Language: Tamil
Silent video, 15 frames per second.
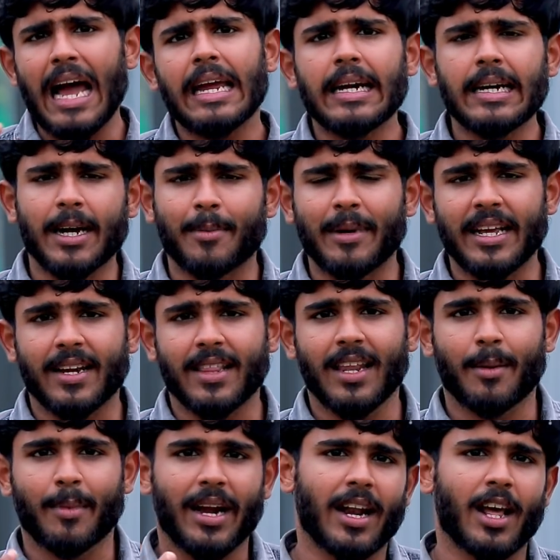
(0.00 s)
அயன்
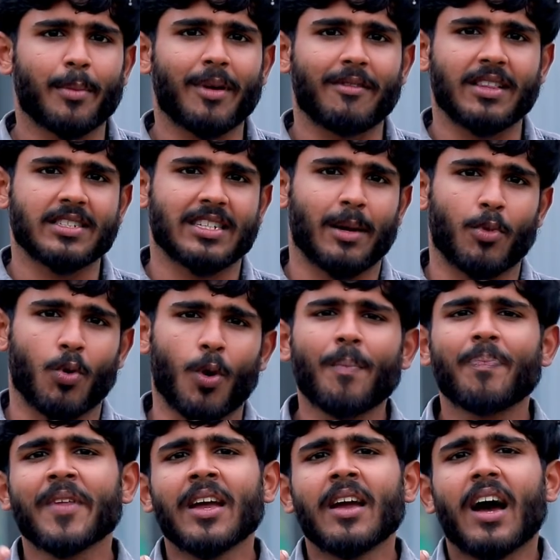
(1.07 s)
அப்படிங்கிறது நம்ம எல்லாருமே வந்து சாப்பிடுவோம்